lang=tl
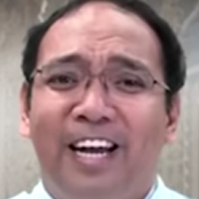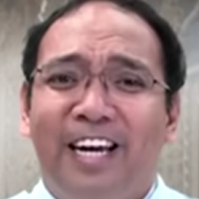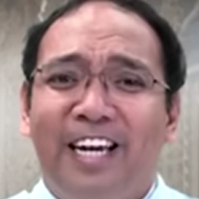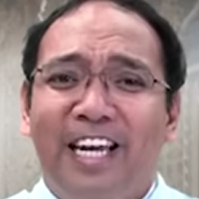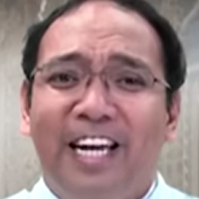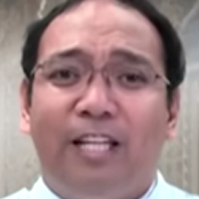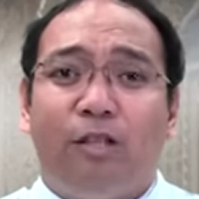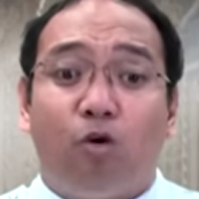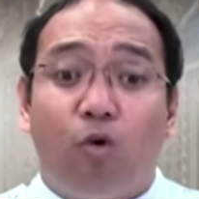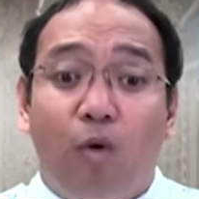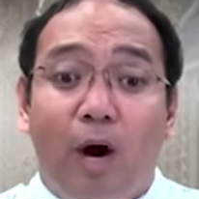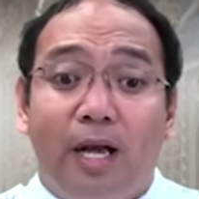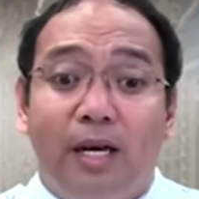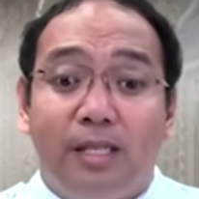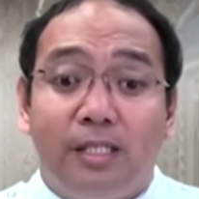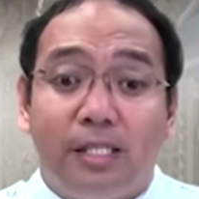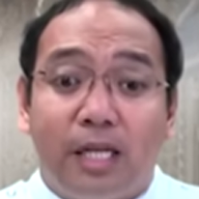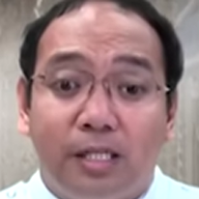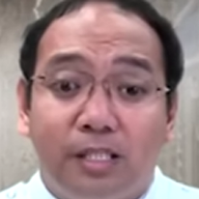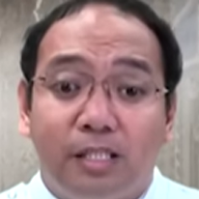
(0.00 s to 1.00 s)
ito
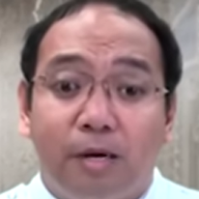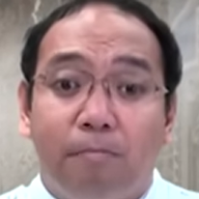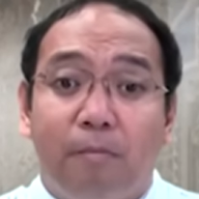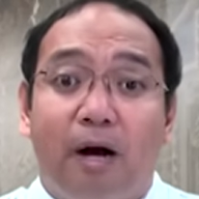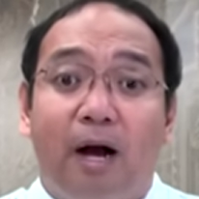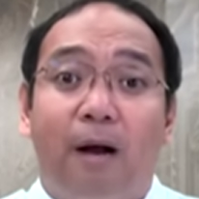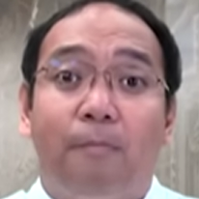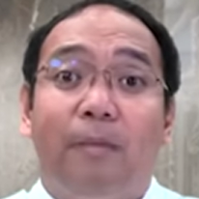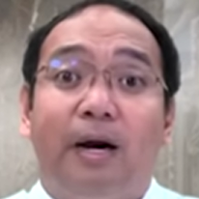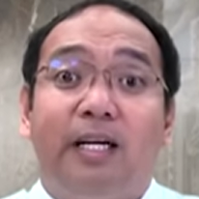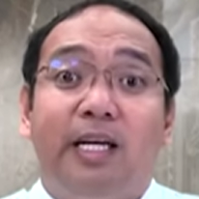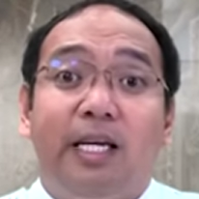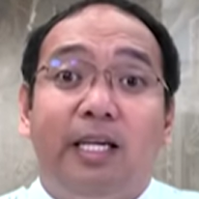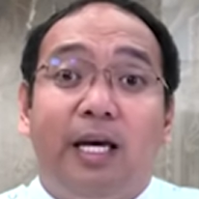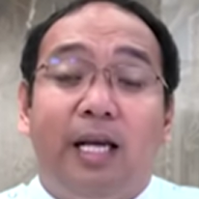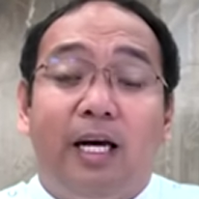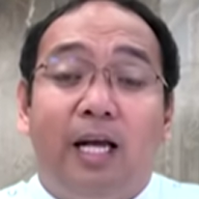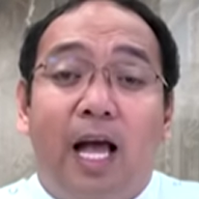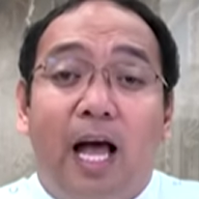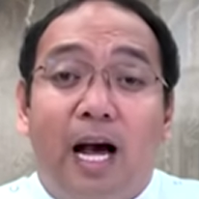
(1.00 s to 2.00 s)
ay isa sa mga
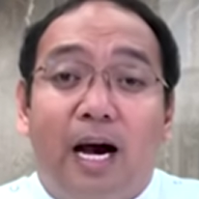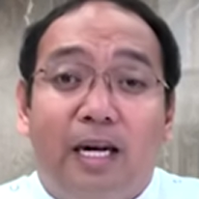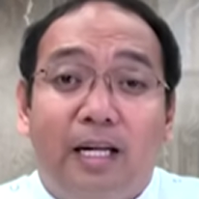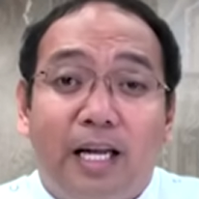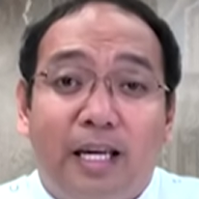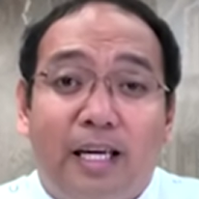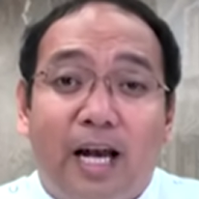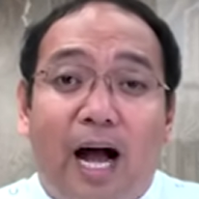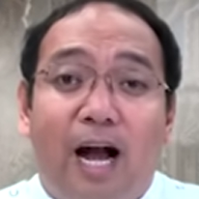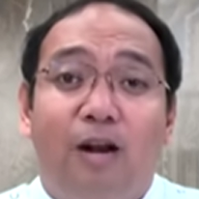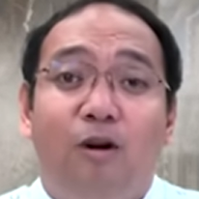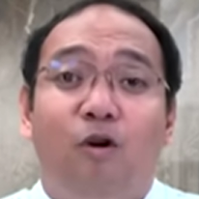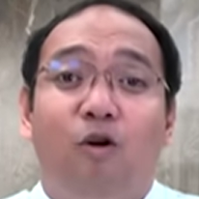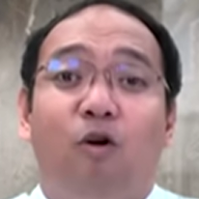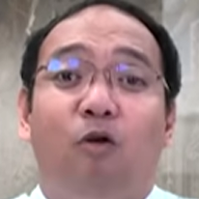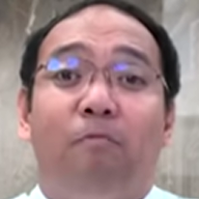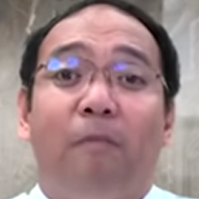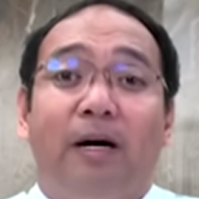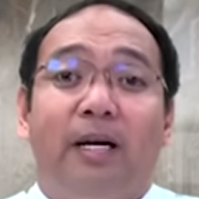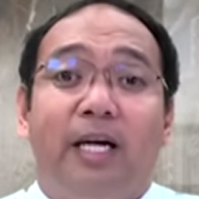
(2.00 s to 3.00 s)
magiging
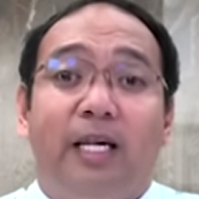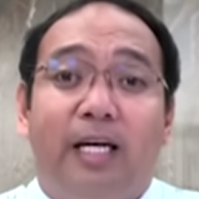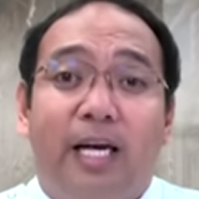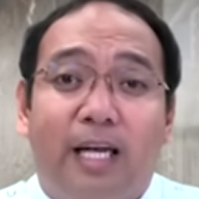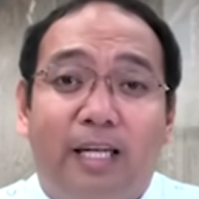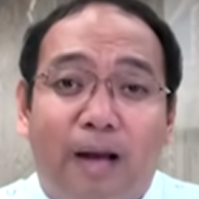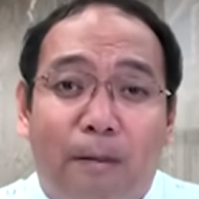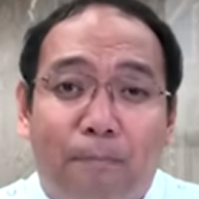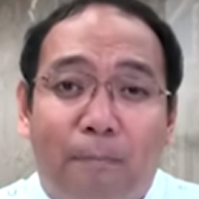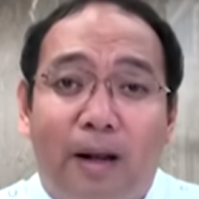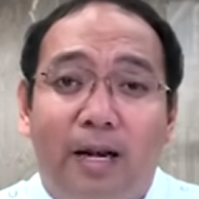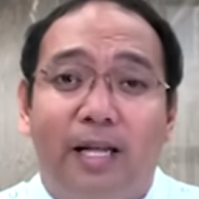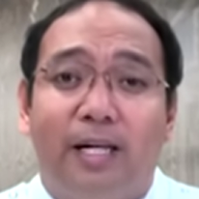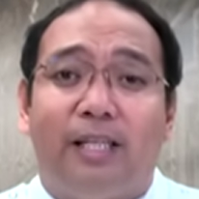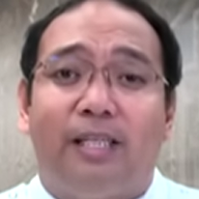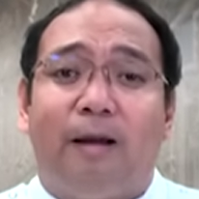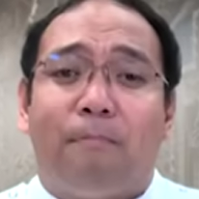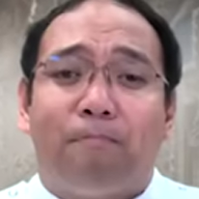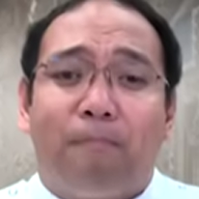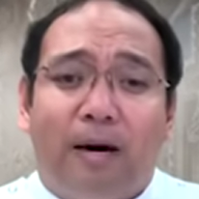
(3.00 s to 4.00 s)
regalo, magiging kapalit
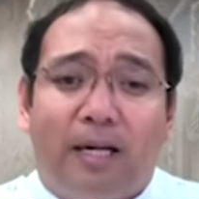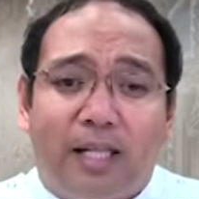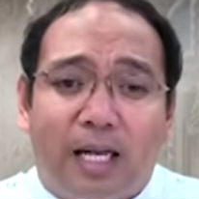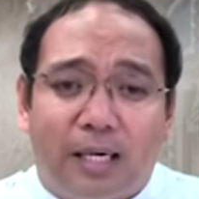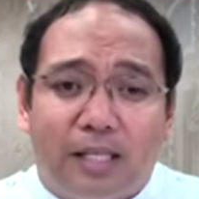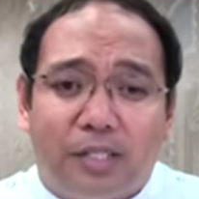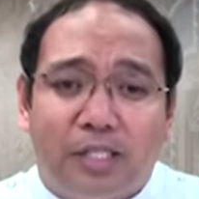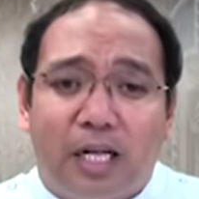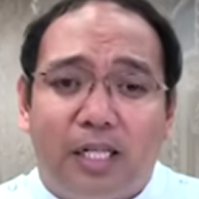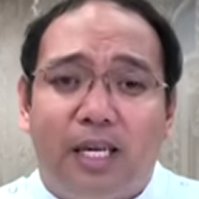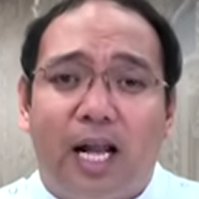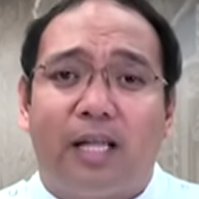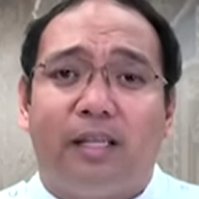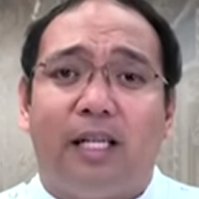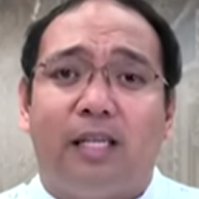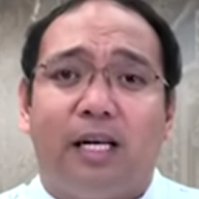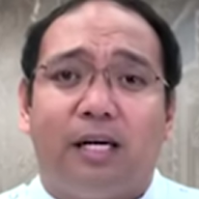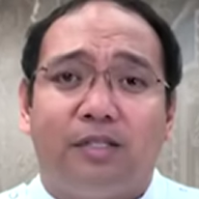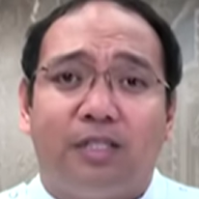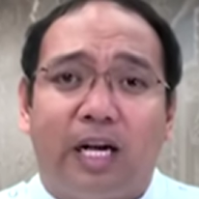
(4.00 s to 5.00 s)
ng pagdarasal
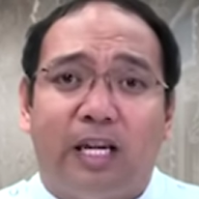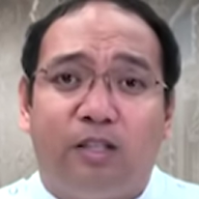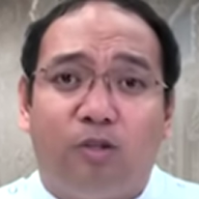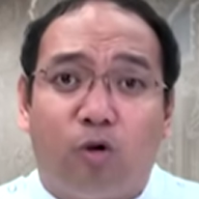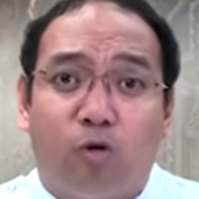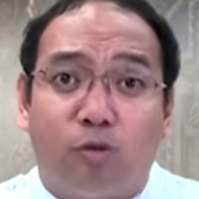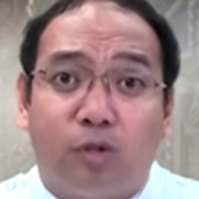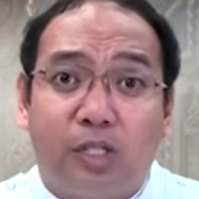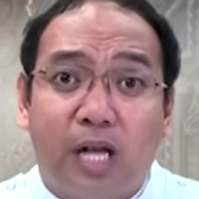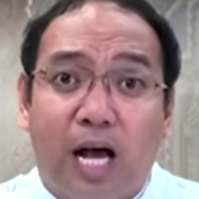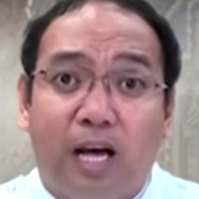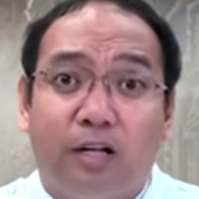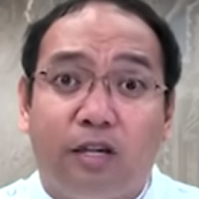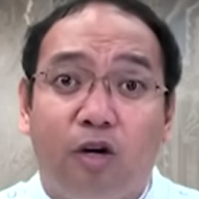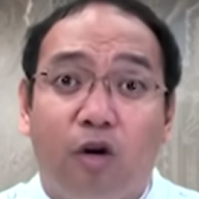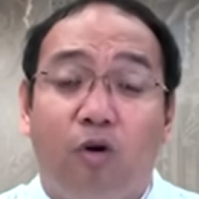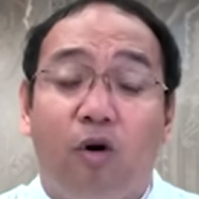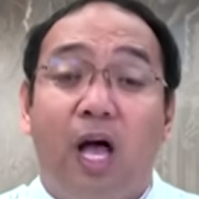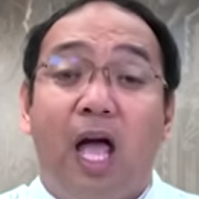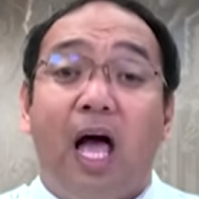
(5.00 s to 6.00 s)
natin ng Santo
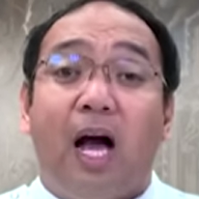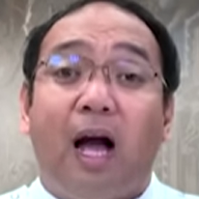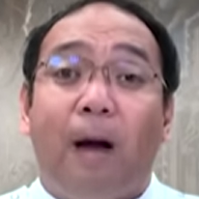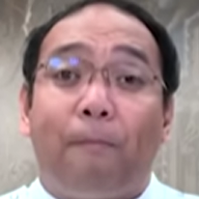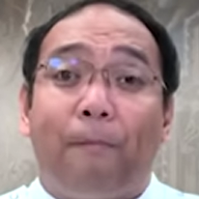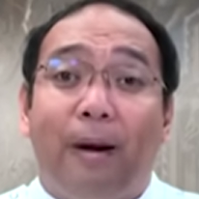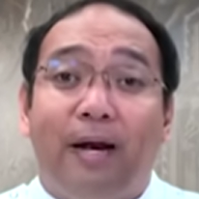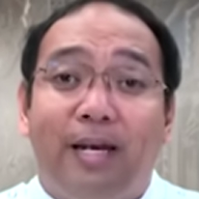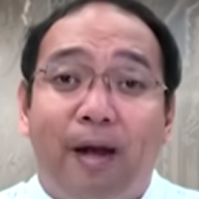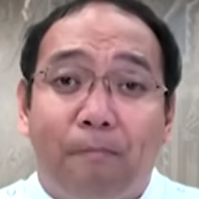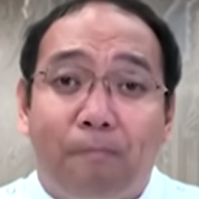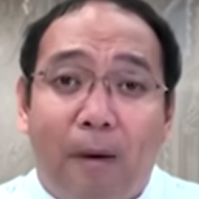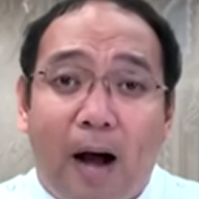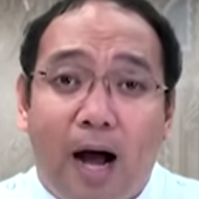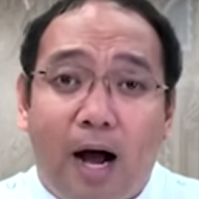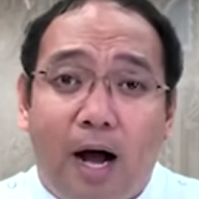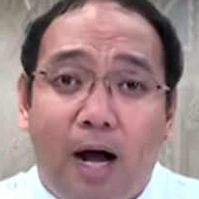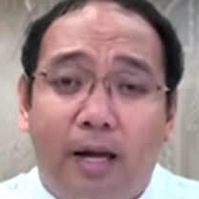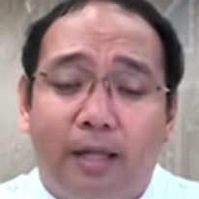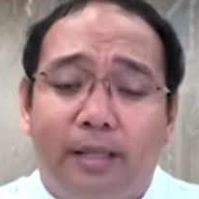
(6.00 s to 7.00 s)
Rosario,
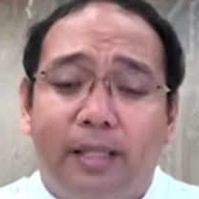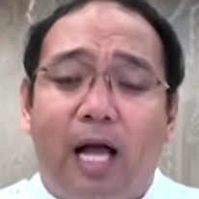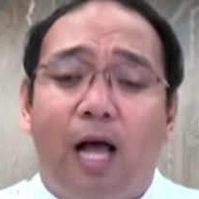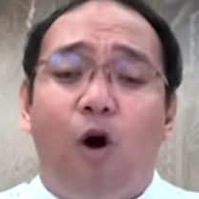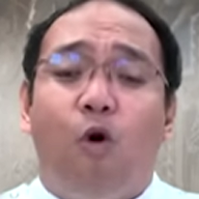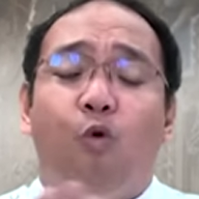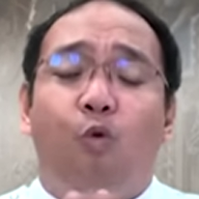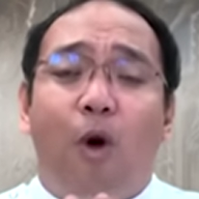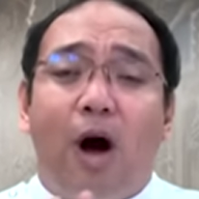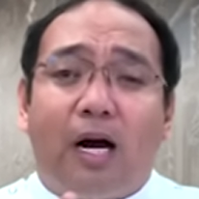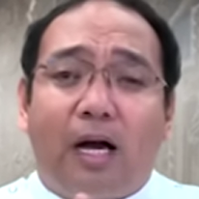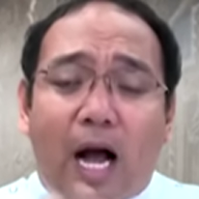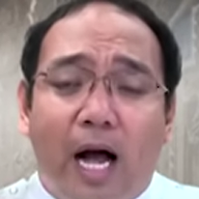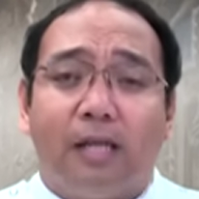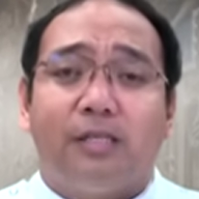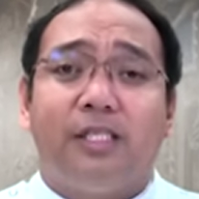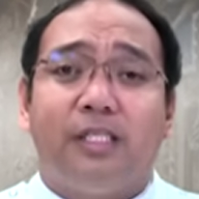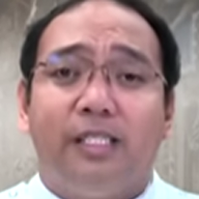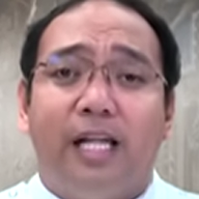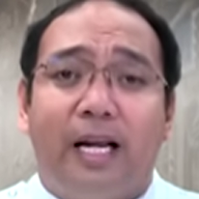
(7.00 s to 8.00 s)
kapayapaan,
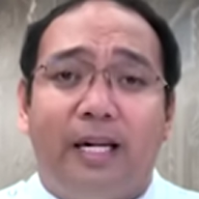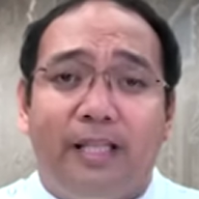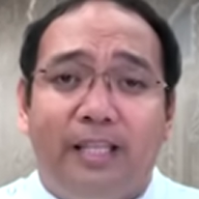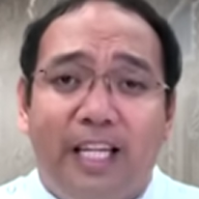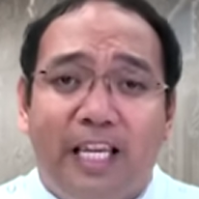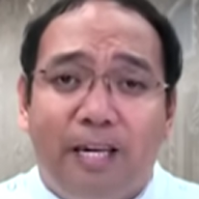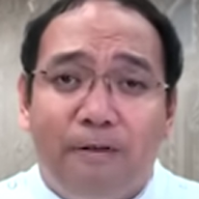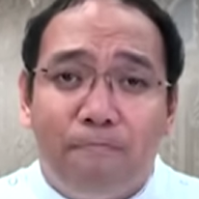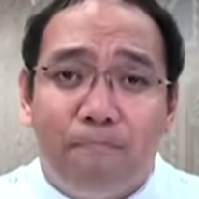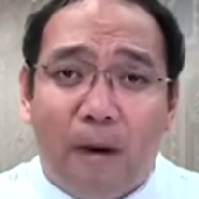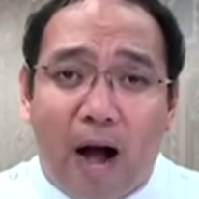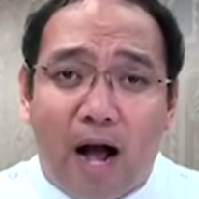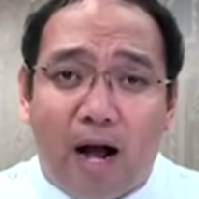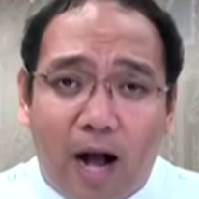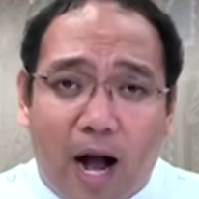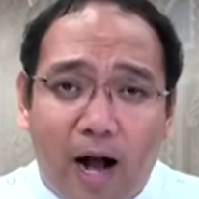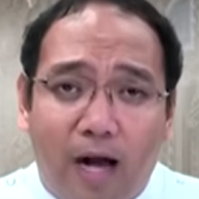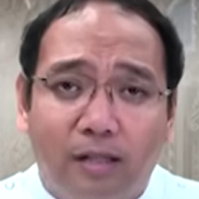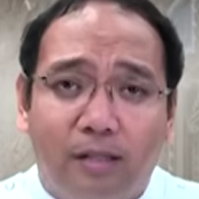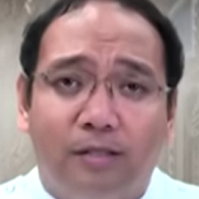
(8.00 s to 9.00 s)
wakas ng
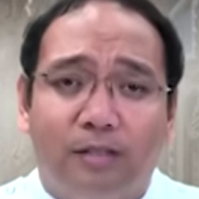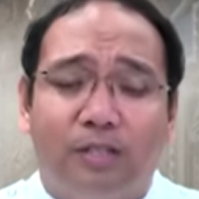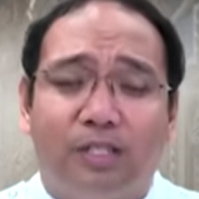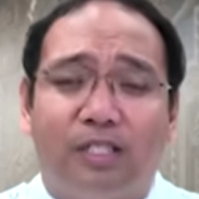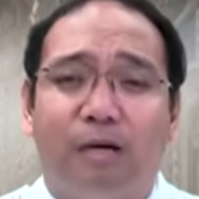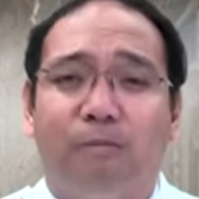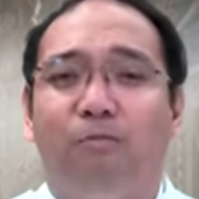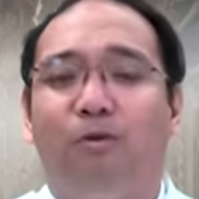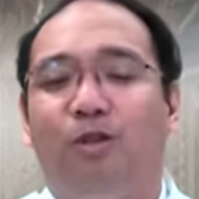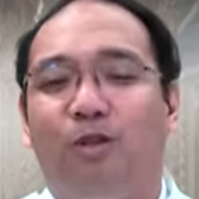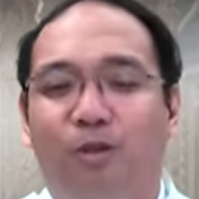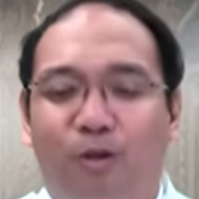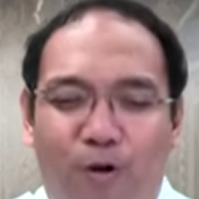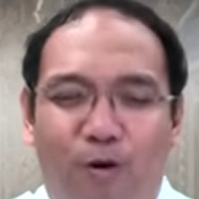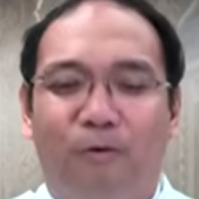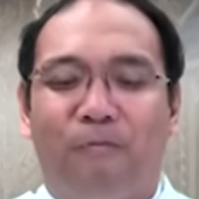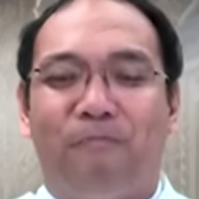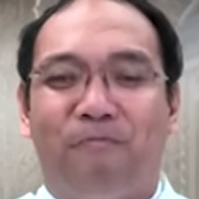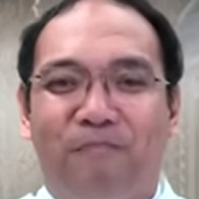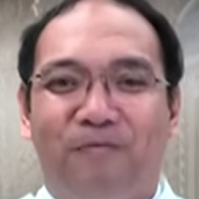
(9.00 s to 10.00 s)
digmaan sa
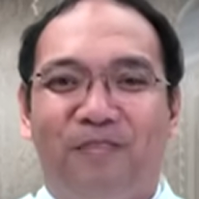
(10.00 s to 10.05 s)
mundo.